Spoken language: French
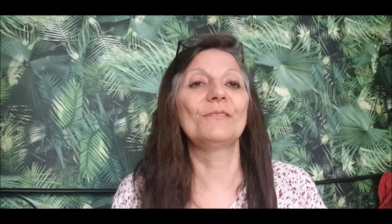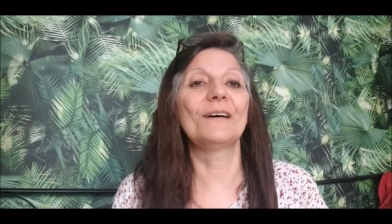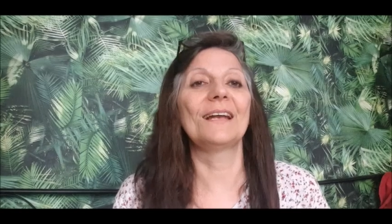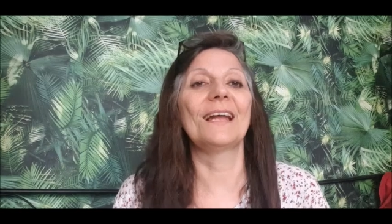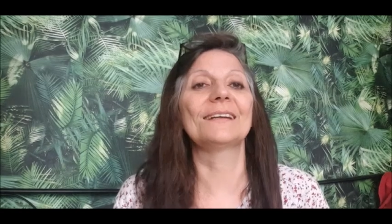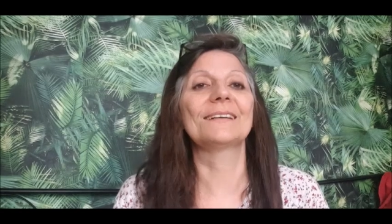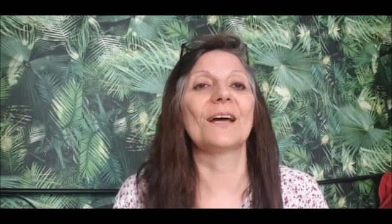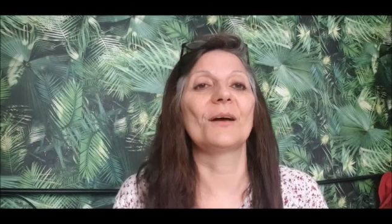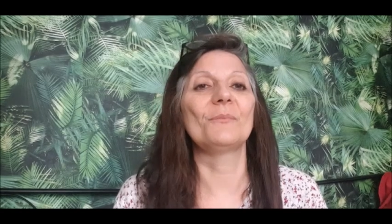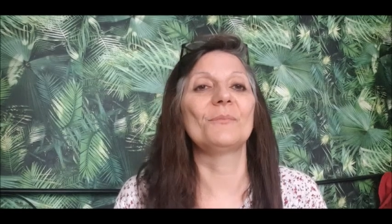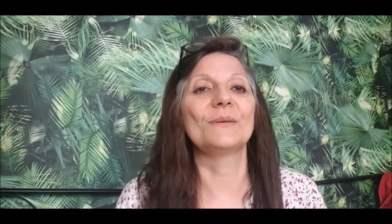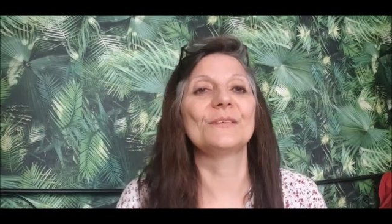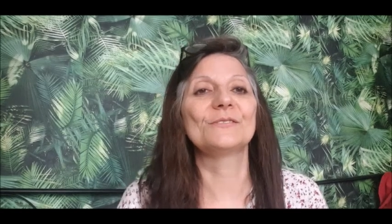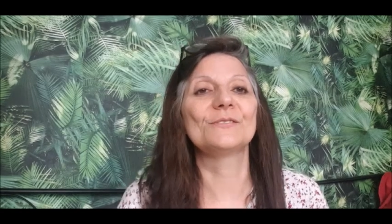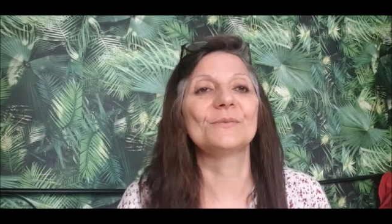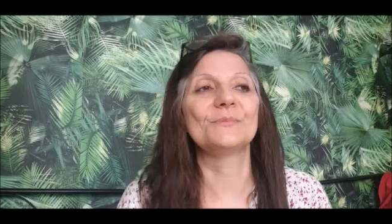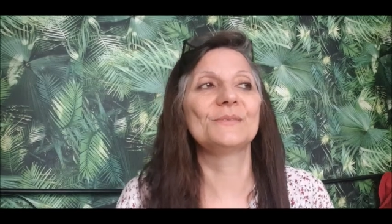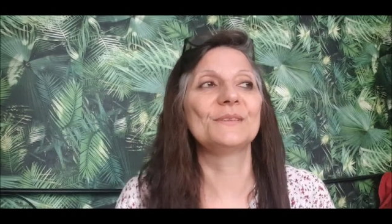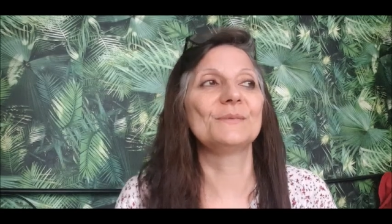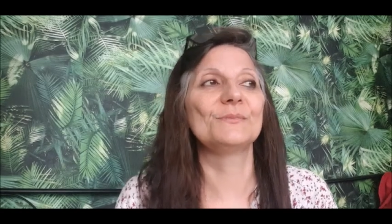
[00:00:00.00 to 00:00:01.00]
on va l'attraper,
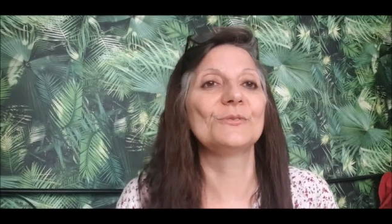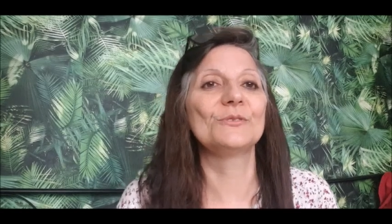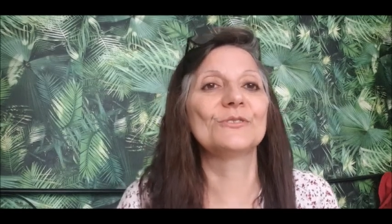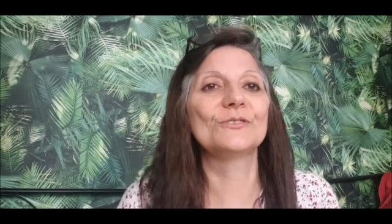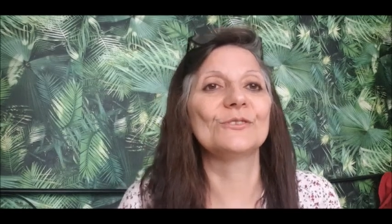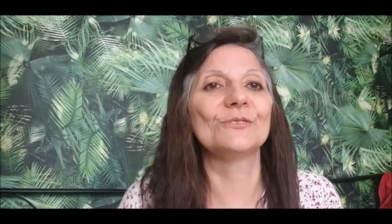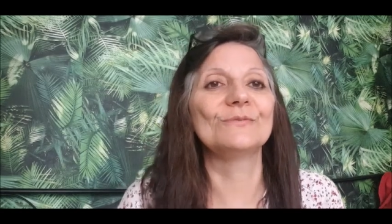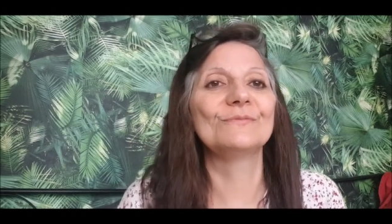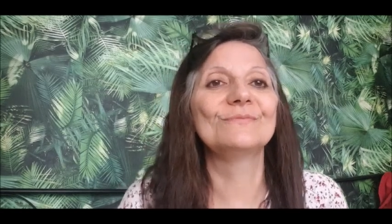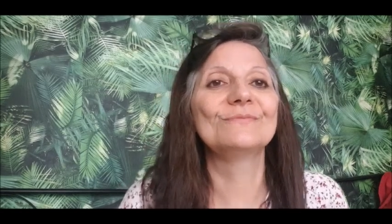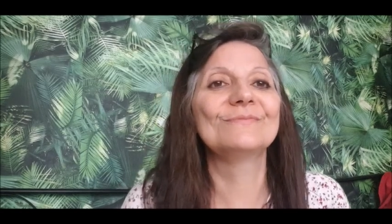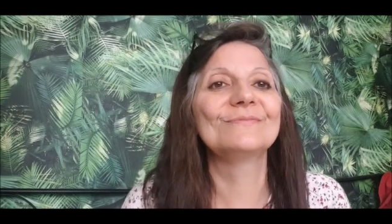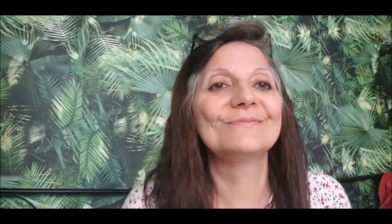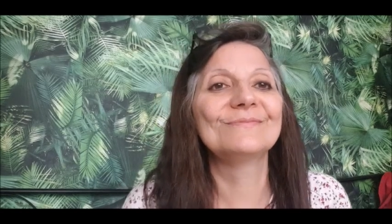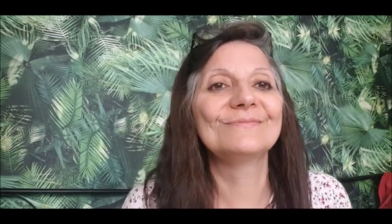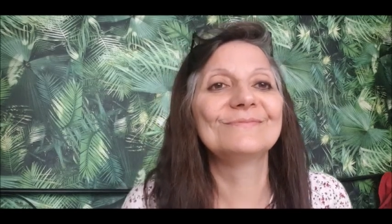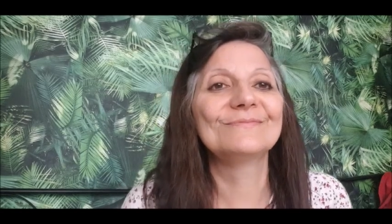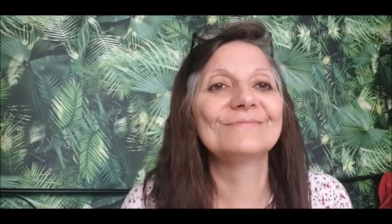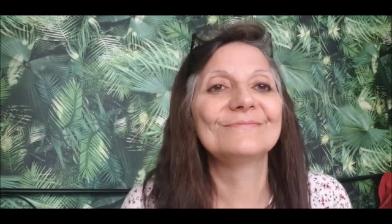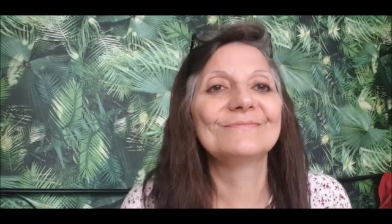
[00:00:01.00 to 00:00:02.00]
ce petit bouchon.
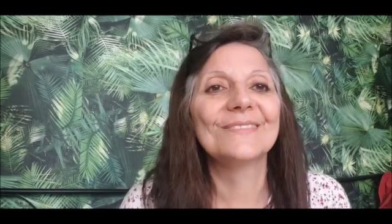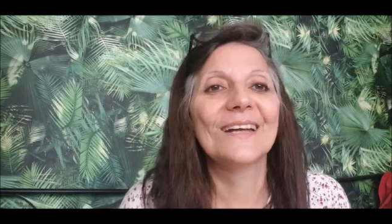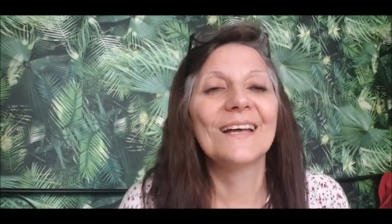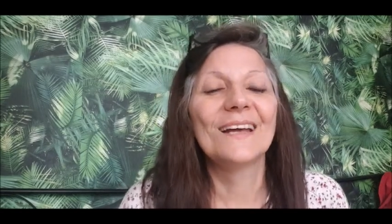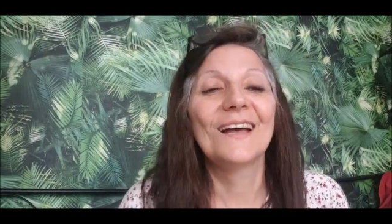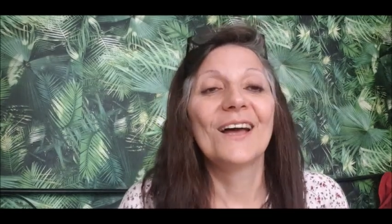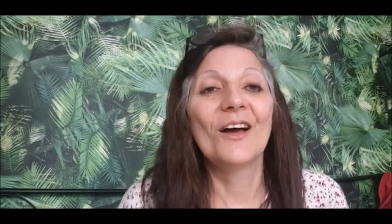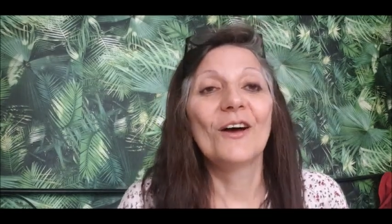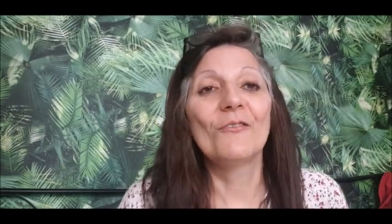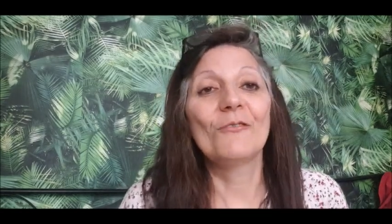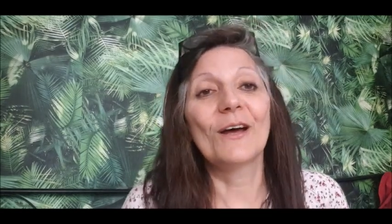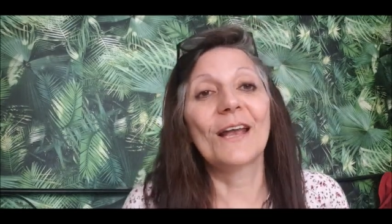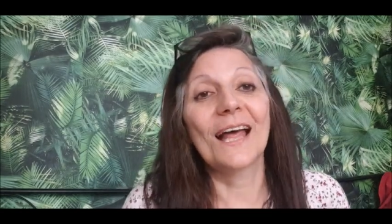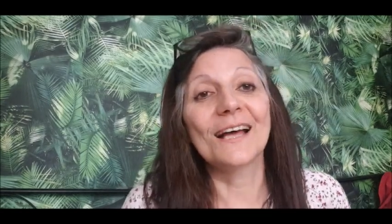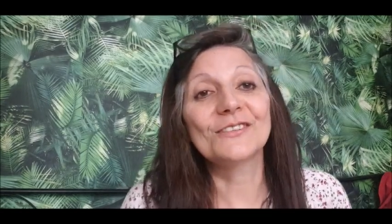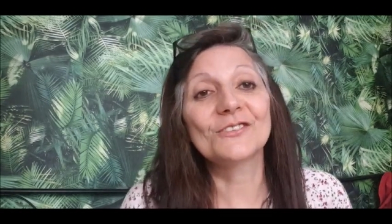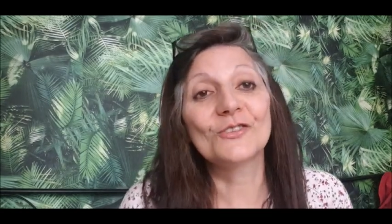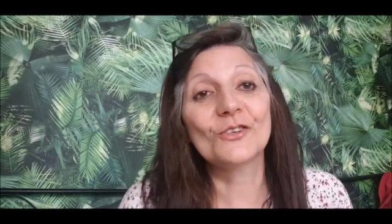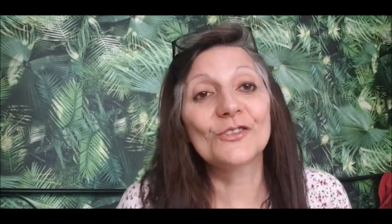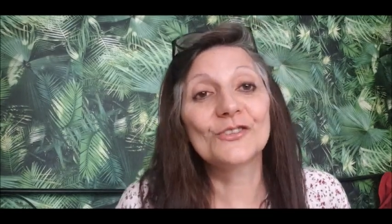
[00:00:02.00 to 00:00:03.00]

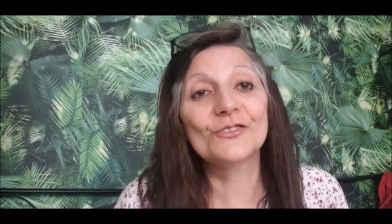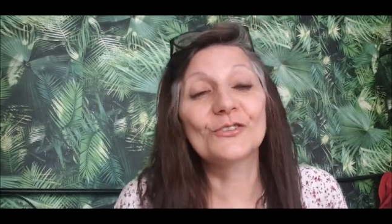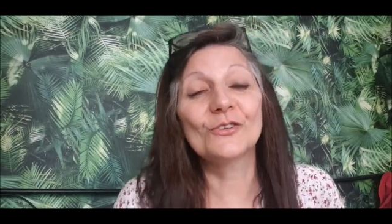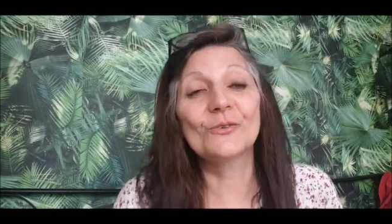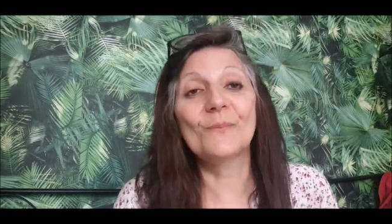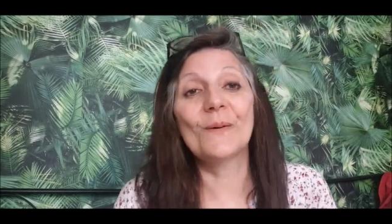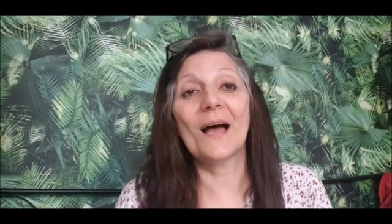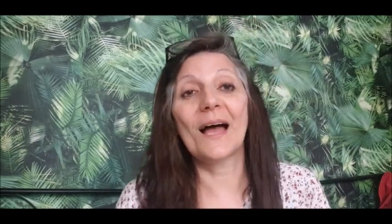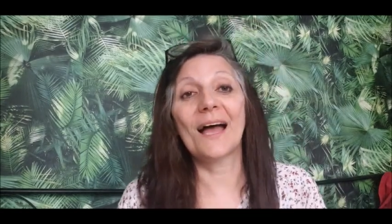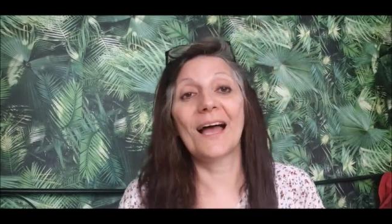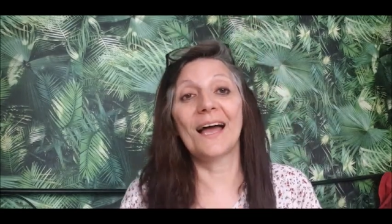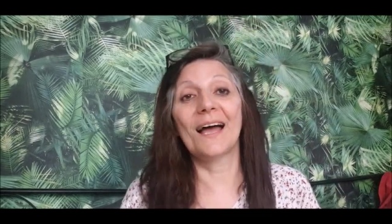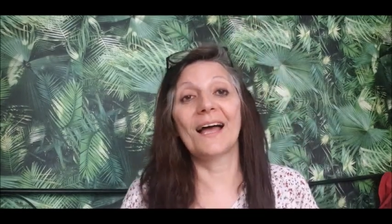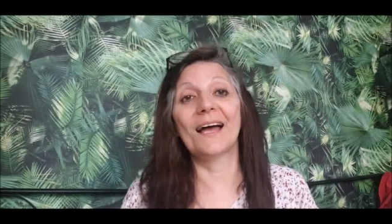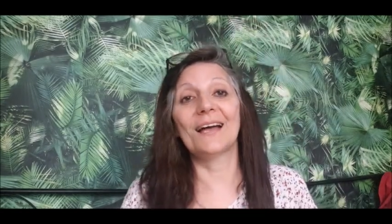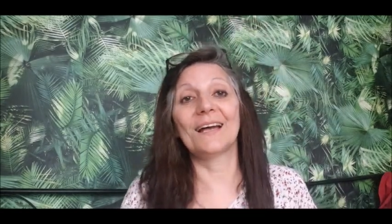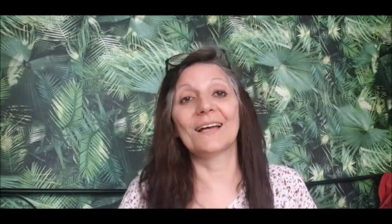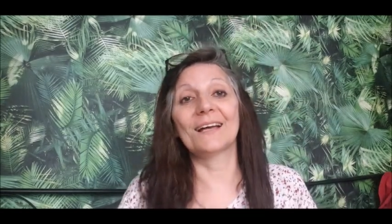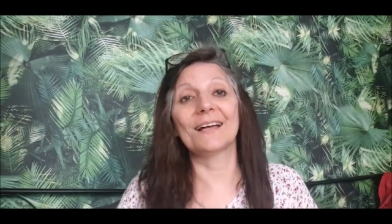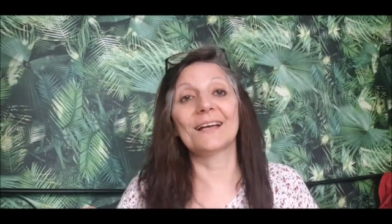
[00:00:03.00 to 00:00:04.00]
Voilà, sur ce,
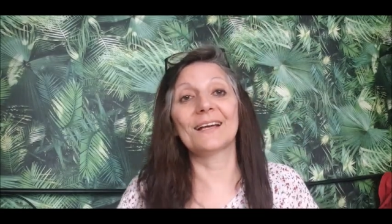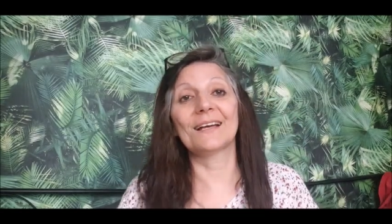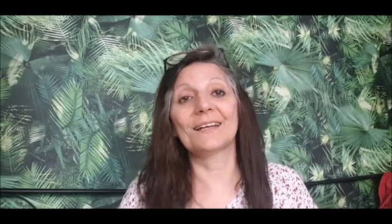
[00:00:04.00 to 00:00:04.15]
ben...